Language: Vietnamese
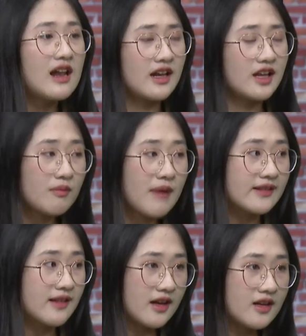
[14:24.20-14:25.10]
là liệu
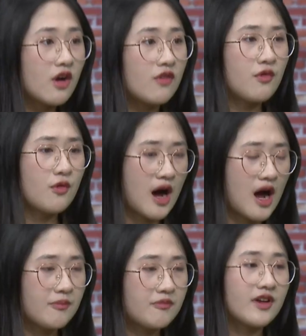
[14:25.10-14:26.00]
bản thân có phù
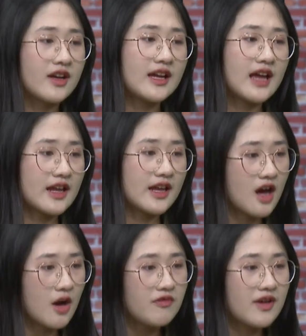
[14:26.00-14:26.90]
hợp với ngành nghề đấy
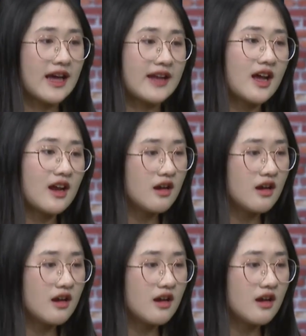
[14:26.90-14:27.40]
không về cả năng